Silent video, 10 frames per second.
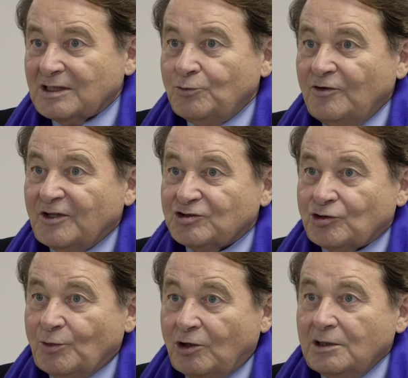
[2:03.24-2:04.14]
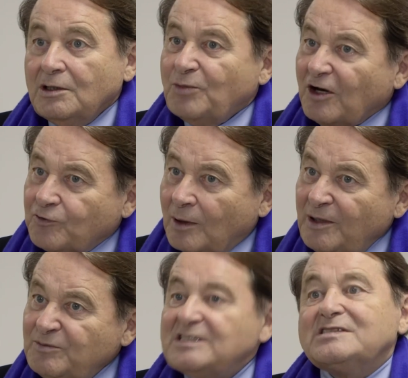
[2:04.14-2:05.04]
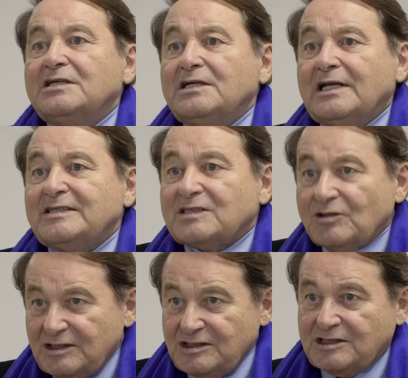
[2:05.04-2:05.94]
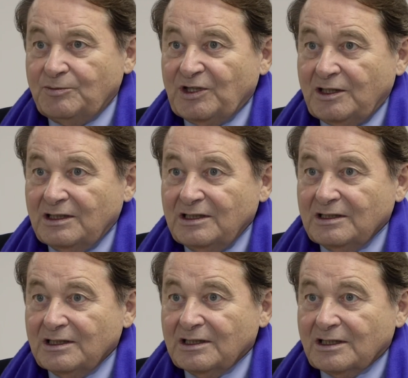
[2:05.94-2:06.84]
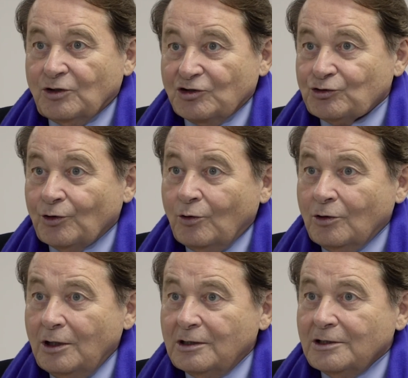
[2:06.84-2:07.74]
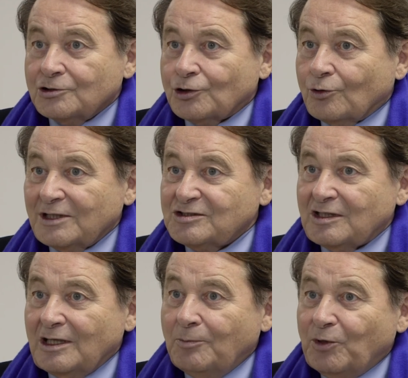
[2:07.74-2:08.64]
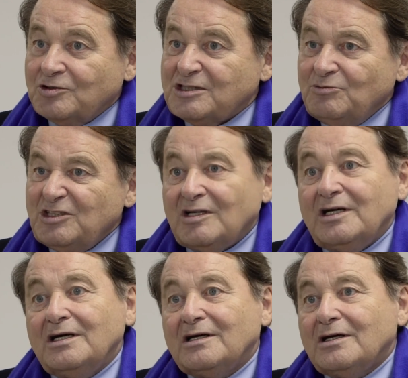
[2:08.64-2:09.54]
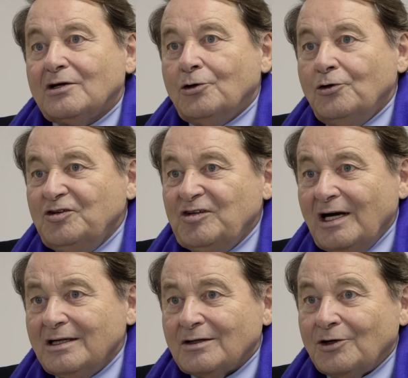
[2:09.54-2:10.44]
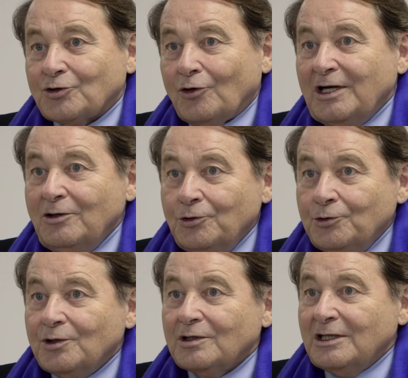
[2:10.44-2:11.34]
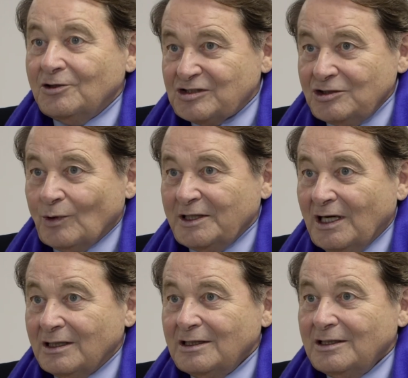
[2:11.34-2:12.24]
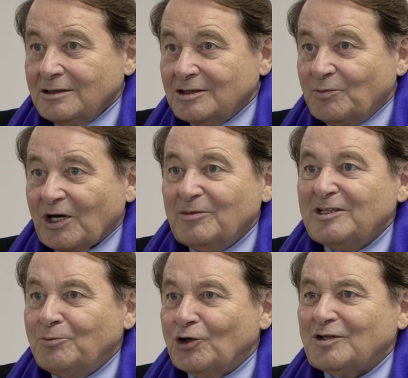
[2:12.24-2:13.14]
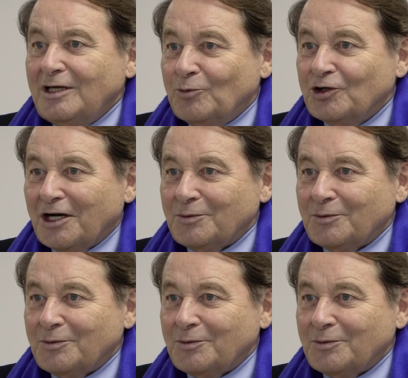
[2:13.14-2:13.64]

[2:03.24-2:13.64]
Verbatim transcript: à ces bouleversements, parfois même d'essayer de les anticiper. Et dans ce rôle, je crois que c'est la proximité, le lien entre l'élu et le citoyen qui permet d'apporter les bonnes